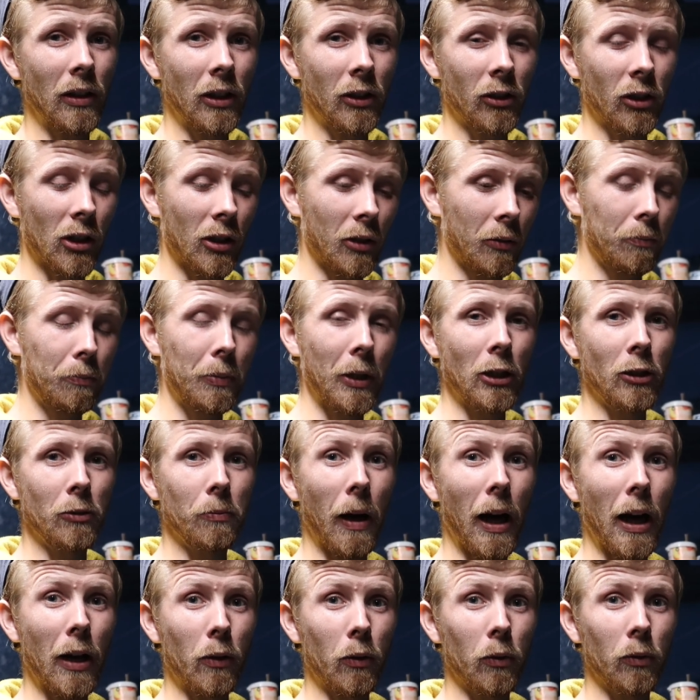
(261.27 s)
a nie, że 5
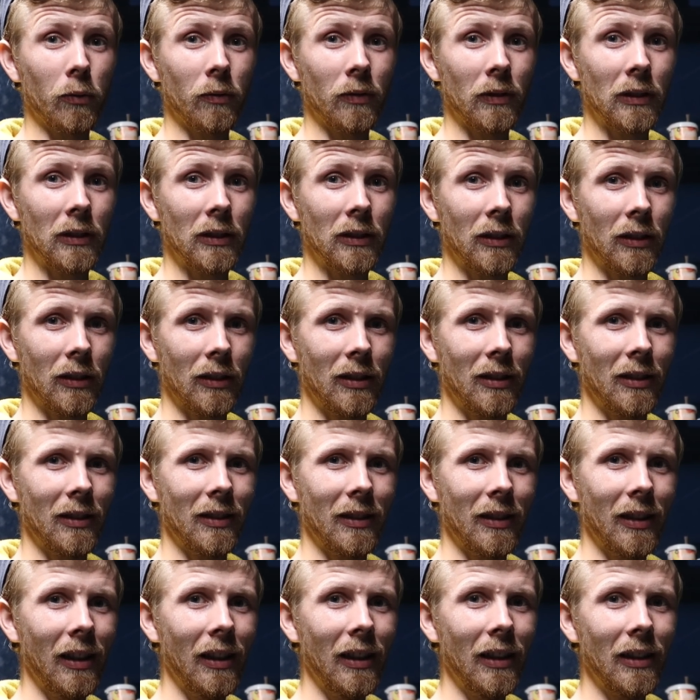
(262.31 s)
barów i,
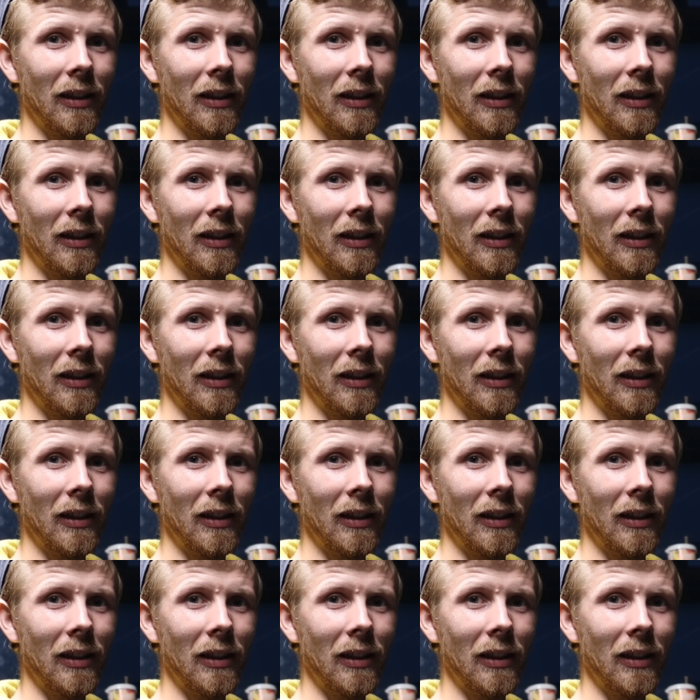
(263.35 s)
i,